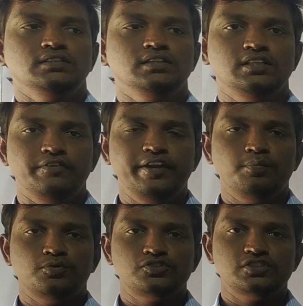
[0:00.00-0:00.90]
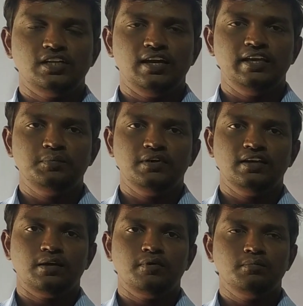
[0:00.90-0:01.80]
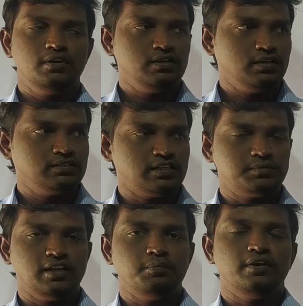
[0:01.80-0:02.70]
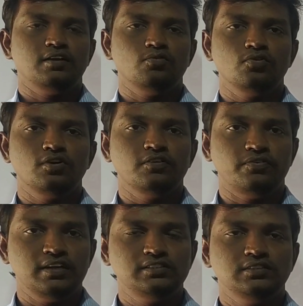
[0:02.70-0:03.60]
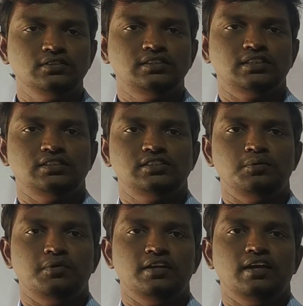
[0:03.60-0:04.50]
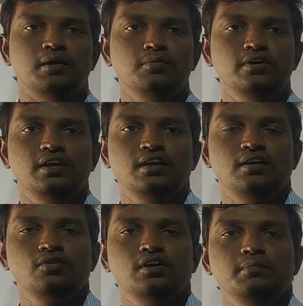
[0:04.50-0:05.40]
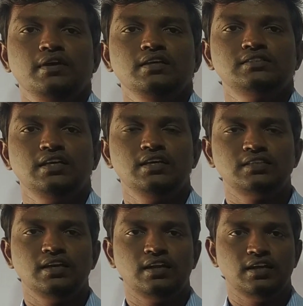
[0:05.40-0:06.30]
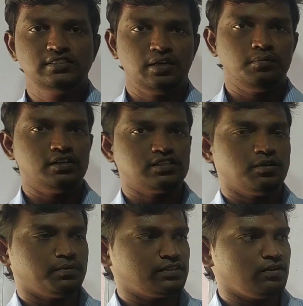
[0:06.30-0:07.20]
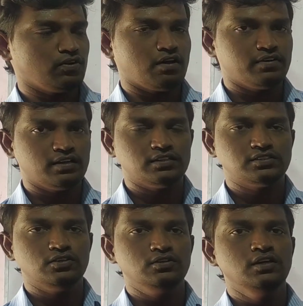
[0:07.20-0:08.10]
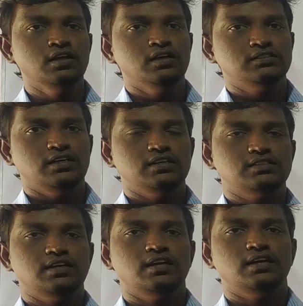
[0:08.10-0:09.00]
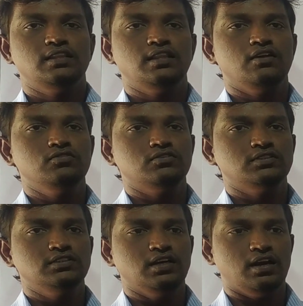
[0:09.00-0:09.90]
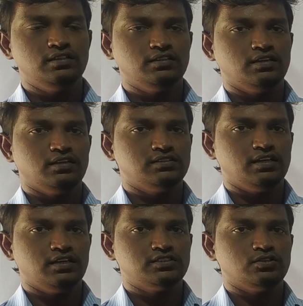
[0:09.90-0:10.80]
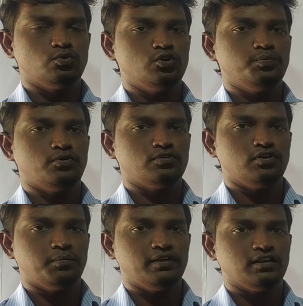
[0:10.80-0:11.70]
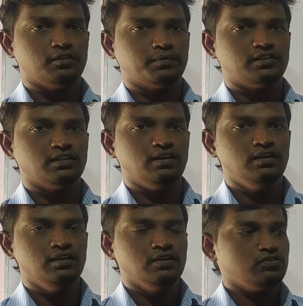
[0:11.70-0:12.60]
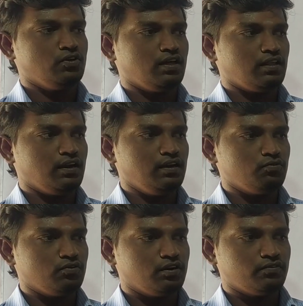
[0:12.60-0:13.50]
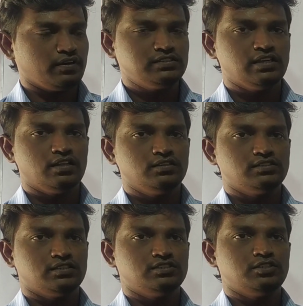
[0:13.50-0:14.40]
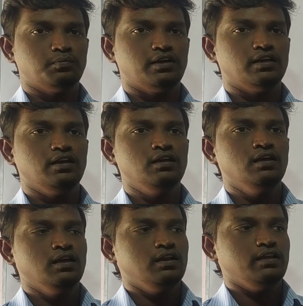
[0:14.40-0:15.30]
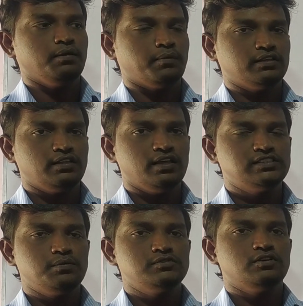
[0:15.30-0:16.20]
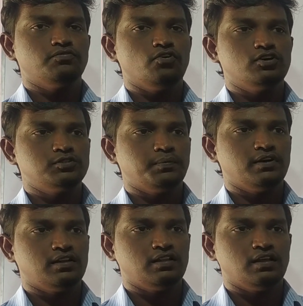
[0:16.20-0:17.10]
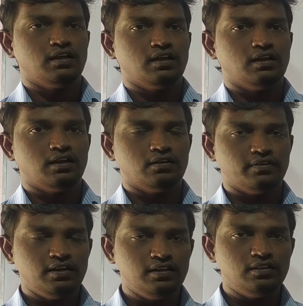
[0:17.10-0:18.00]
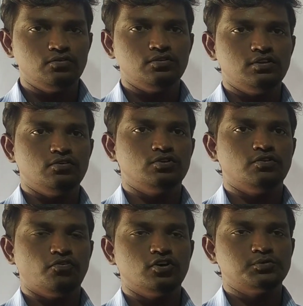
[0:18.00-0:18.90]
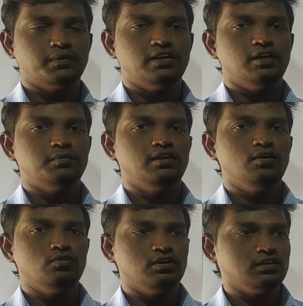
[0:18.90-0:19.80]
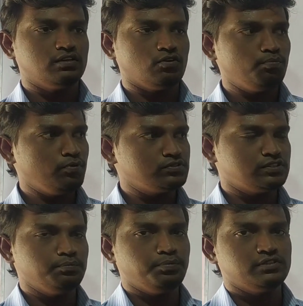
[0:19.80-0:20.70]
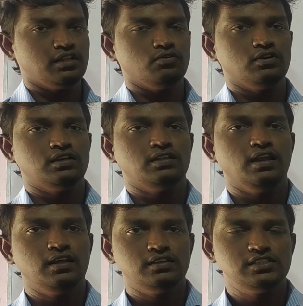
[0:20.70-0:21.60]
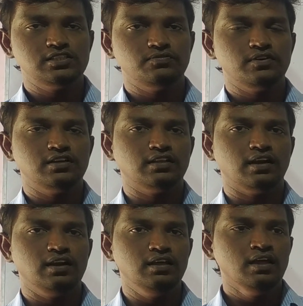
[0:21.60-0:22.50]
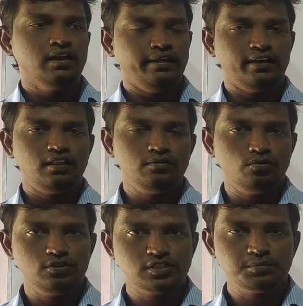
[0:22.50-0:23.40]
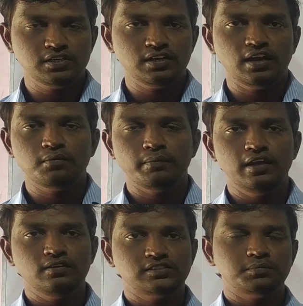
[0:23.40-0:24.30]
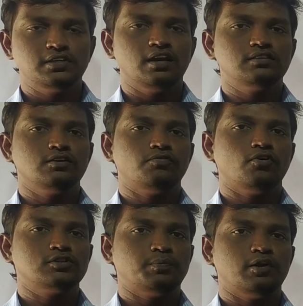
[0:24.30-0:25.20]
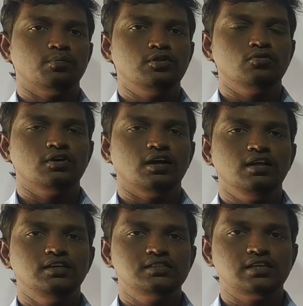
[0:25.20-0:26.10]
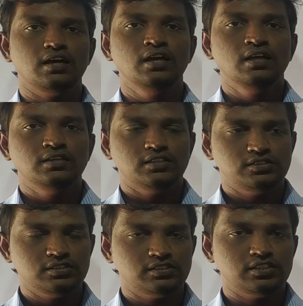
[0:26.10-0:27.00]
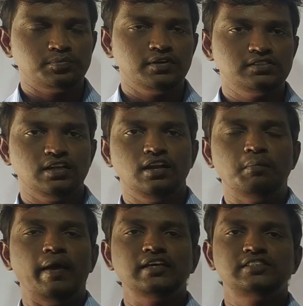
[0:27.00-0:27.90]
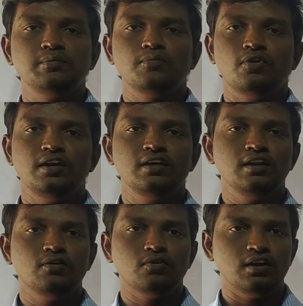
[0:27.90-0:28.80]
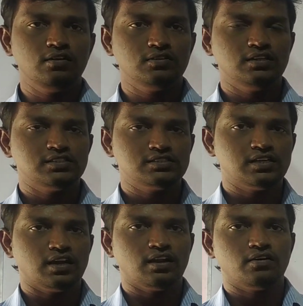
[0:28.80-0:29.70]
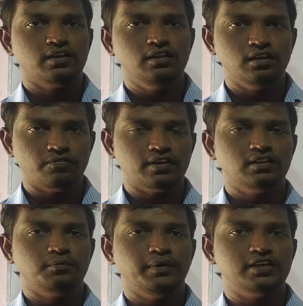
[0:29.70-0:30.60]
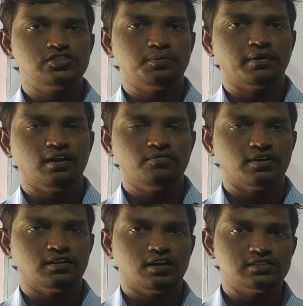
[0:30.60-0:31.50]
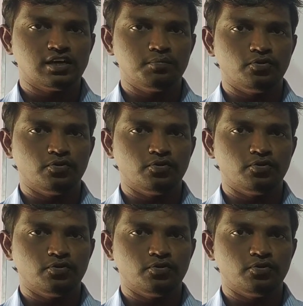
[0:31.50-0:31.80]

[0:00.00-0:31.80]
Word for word: இந்த வீடியோ பிடிச்சிருந்தனா லைக் பண்ணுங்கள் கமெண்ட் பண்ணுங்கள் சப்ஸ்கிரைப் பண்ணுங்கள் உங்களுடைய ஃப்ரெண்ட்ஸுக்கு வந்து சஜஷன் பண்ணுங்கள் நம்மளுடைய நோக்கமே சிஎஸ்ஐஆர் எக்ஸாமினேஷனை பற்றின அவேர்னஸையும் சிஎஸ்ஐஆரை எந்த அளவுக்கு வந்து அடுத்த ஜென்ரேஷனுக்கு கொண்டு போகிறதும் அப்படிங்கிறத பற்றி தான் ஸோ அதனால் உங்களுடைய ஃப்ரெண்ட்ஸ் எல்லாத்துக்கும் சஜஷன் பண்ணுங்கள் நீங்கள் மற்ற எக்ஸாம்ஸ்க்கு ஃபோக்கஸ் பண்ணுறத விட இது இதை கொஞ்சம் ஃபோக்கஸ் பண்ணிங்க அப்படின்னா உங்களுக்கு ரொம்ப சிம்பிள் தான் உங்களுக்கு இது ஏன்னா ரிசர்ச் ஃபீல்டுங்கிறதுனால நீங்கள் ஏதாவது ஒரு சப்ஜெக்ட் நான் மெயின் சப்ஜெக்ட் எடுத்துகிட்டு ஃபோக்கஸ் பண்ணும்போது உங்களால் ஈஸியாக ஜஸ்ட்டு சிக்ஸ் மந்த்ஸ் இல்லைன்னா மேக்ஸிமம் ஒன் இயர்லேயே உங்களால் வந்து ரிசர்ச் காலராக ஆகி நீங்கள் நீங்கள் ஃபர்தர் பிஹெச்டி பண்ணலாம் ஃபர்தராக ஜாப்